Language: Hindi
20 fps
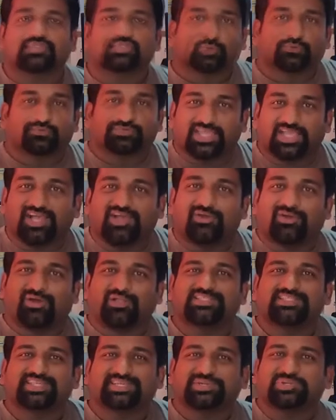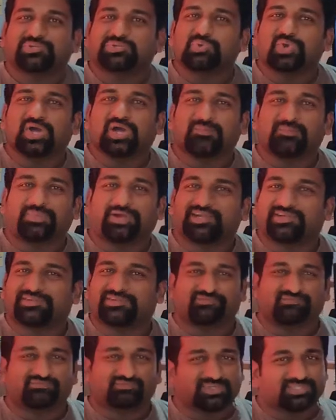सो वी आर ऑल सेट टू डू आर
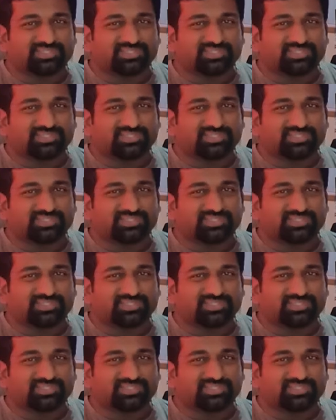पार्ट